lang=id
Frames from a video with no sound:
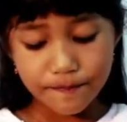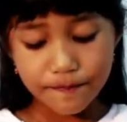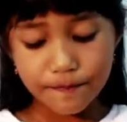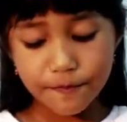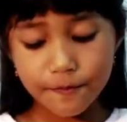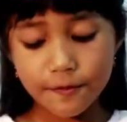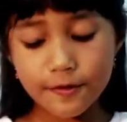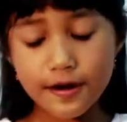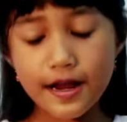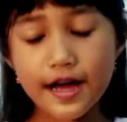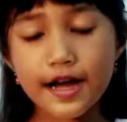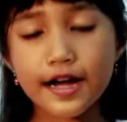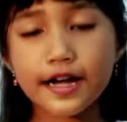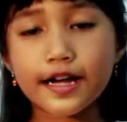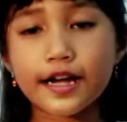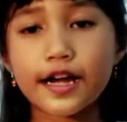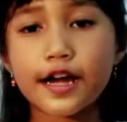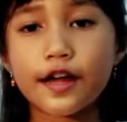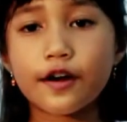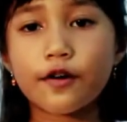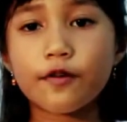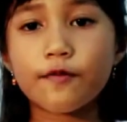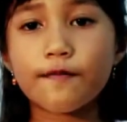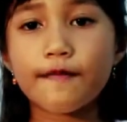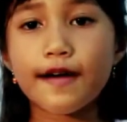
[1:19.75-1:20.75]
pulang
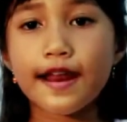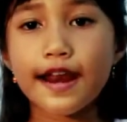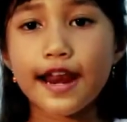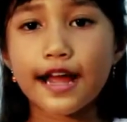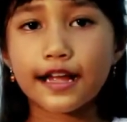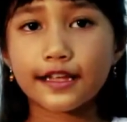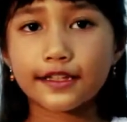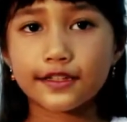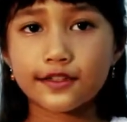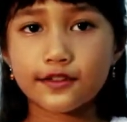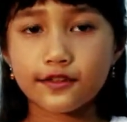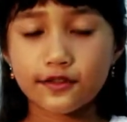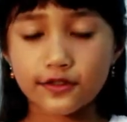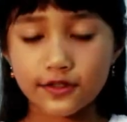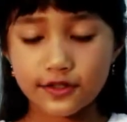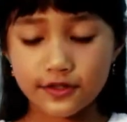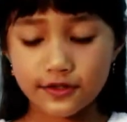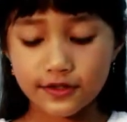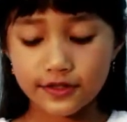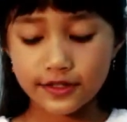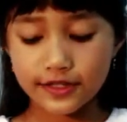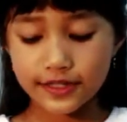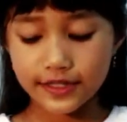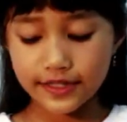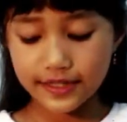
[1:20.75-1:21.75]
ke rumah langsung
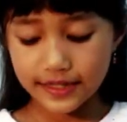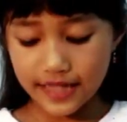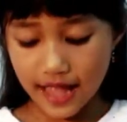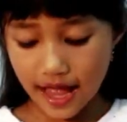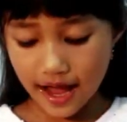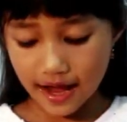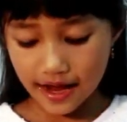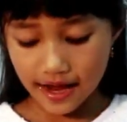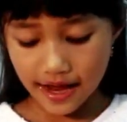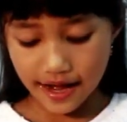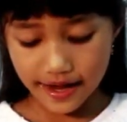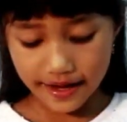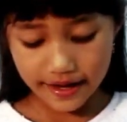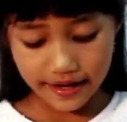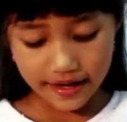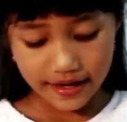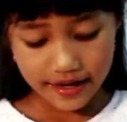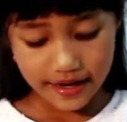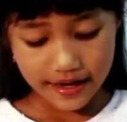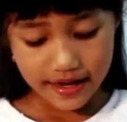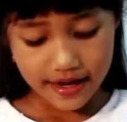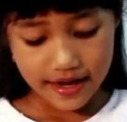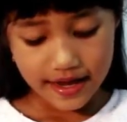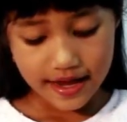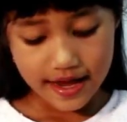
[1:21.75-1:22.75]
cuci tangan.
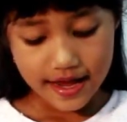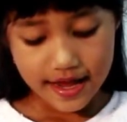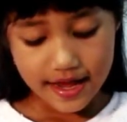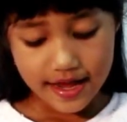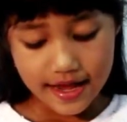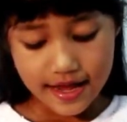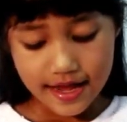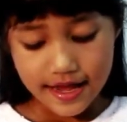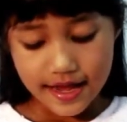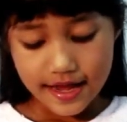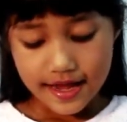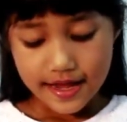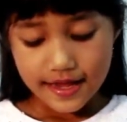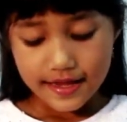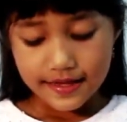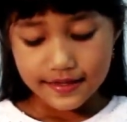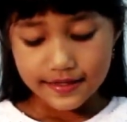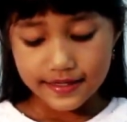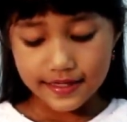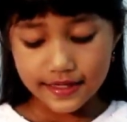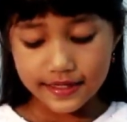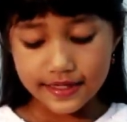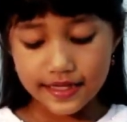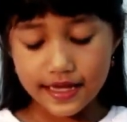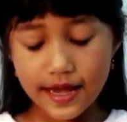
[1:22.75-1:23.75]

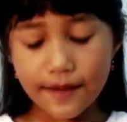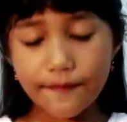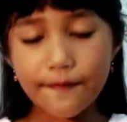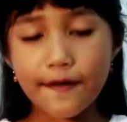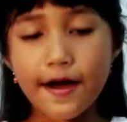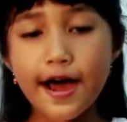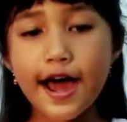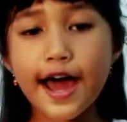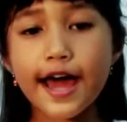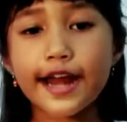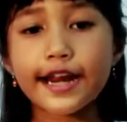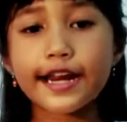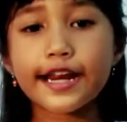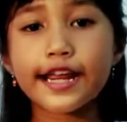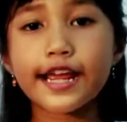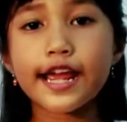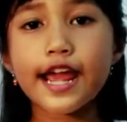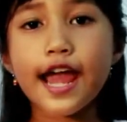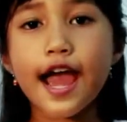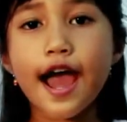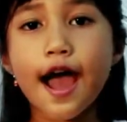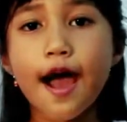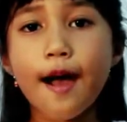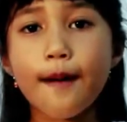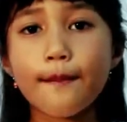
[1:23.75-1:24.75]
Setiap
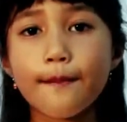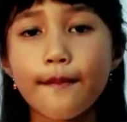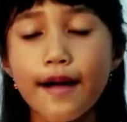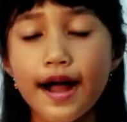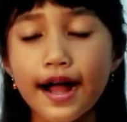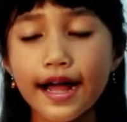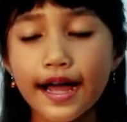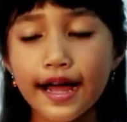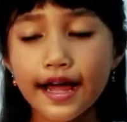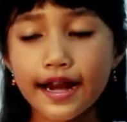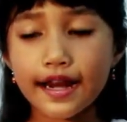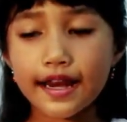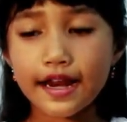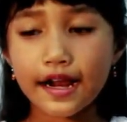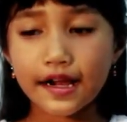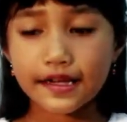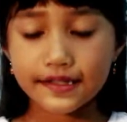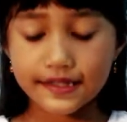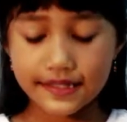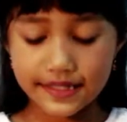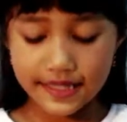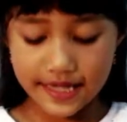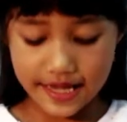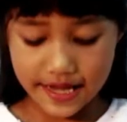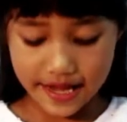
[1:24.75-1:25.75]
hari makan yang
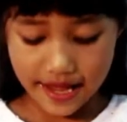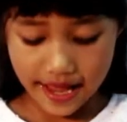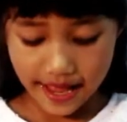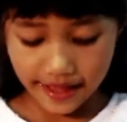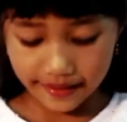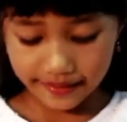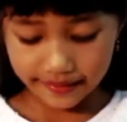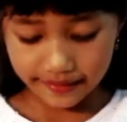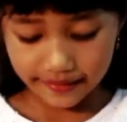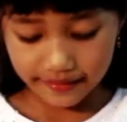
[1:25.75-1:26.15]
sehat.